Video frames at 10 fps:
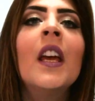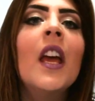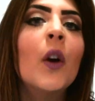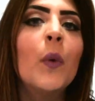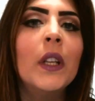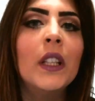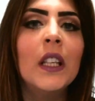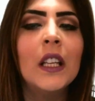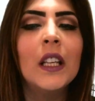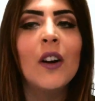e
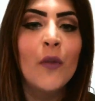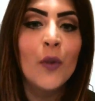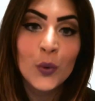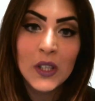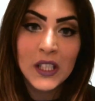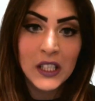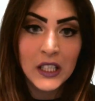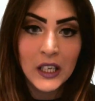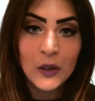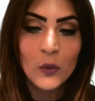quindi ho voluto
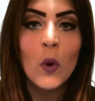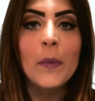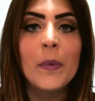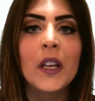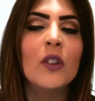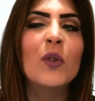inserire lui perché